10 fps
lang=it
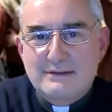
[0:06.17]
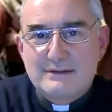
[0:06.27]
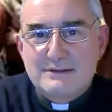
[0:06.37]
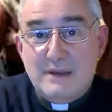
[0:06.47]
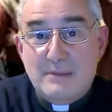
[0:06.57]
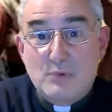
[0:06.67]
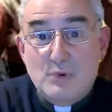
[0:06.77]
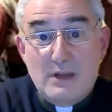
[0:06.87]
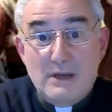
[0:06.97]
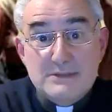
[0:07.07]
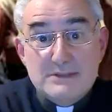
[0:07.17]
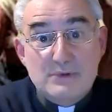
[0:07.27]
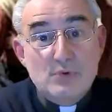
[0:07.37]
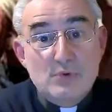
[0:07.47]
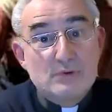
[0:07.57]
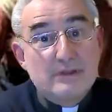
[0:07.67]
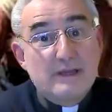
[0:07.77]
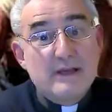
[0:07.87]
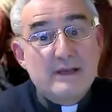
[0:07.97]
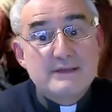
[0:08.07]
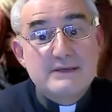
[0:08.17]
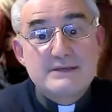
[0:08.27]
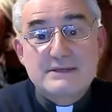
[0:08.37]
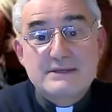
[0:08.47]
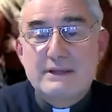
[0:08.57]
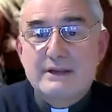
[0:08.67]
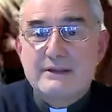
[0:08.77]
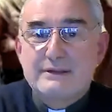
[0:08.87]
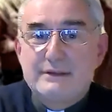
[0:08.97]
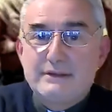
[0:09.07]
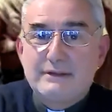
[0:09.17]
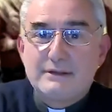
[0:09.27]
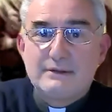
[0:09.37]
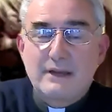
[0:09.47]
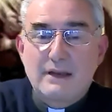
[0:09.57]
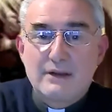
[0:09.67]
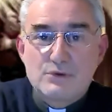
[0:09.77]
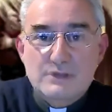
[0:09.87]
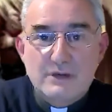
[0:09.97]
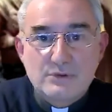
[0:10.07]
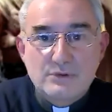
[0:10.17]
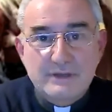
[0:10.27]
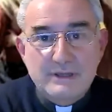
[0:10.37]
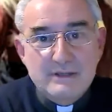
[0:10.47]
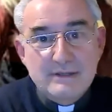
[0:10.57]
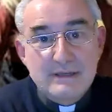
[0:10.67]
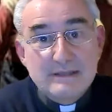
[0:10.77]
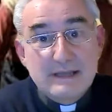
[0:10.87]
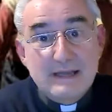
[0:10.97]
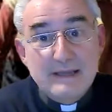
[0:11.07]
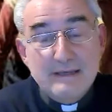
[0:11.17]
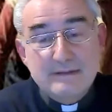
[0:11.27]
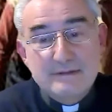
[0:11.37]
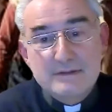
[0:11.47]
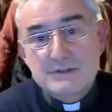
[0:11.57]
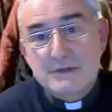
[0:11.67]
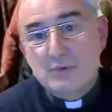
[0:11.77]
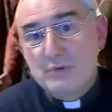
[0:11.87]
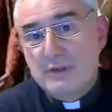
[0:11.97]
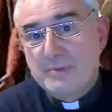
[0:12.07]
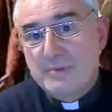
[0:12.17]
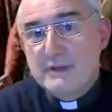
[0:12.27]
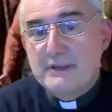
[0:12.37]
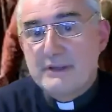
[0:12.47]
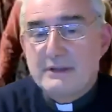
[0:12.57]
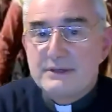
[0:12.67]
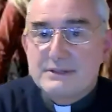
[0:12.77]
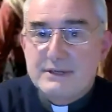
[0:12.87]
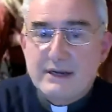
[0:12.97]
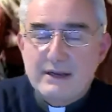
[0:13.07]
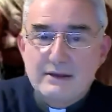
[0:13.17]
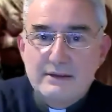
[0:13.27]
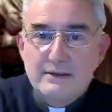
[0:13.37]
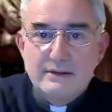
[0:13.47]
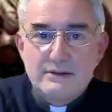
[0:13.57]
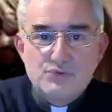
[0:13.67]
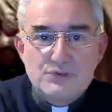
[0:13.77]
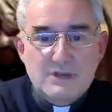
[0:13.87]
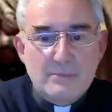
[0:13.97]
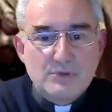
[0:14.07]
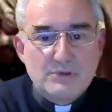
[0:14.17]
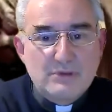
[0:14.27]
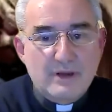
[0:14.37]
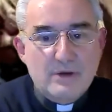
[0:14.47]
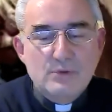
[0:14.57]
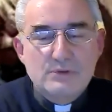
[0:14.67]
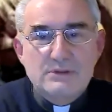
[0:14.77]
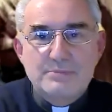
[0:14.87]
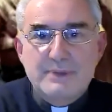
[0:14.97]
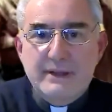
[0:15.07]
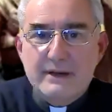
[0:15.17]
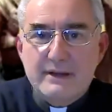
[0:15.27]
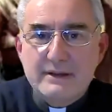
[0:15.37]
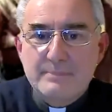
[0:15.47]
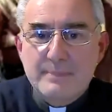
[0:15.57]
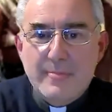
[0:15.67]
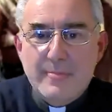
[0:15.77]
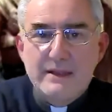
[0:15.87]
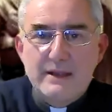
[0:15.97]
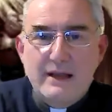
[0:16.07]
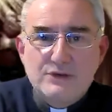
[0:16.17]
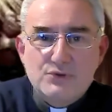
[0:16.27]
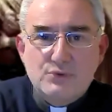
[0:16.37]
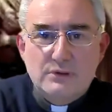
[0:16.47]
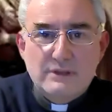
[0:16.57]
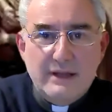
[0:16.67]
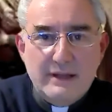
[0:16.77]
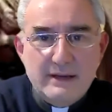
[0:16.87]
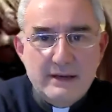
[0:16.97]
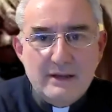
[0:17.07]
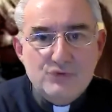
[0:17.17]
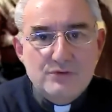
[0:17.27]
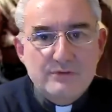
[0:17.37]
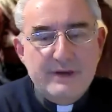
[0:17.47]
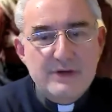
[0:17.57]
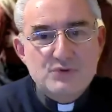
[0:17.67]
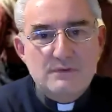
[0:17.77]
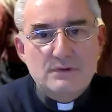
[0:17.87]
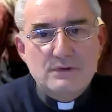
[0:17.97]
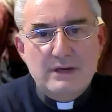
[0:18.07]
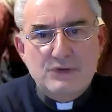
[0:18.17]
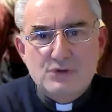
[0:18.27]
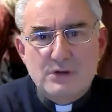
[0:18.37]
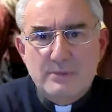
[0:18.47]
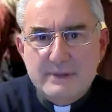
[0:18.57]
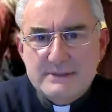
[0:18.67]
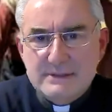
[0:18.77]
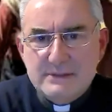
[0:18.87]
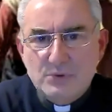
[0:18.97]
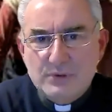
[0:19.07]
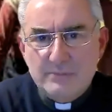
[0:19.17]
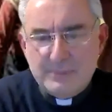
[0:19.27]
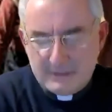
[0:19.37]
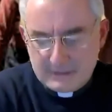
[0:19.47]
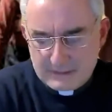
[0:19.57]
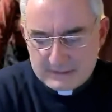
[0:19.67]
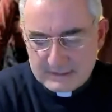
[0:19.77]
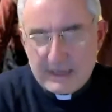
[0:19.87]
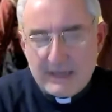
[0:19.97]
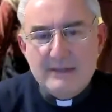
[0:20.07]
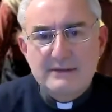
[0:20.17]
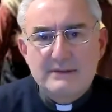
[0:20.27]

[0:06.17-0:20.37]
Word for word: Siamo alla seconda sera di, della nostra novena di Natale, seconda perché ieri sera ci siamo interrotti per ascoltare l'arcivescovo nella celebrazione penitenziale.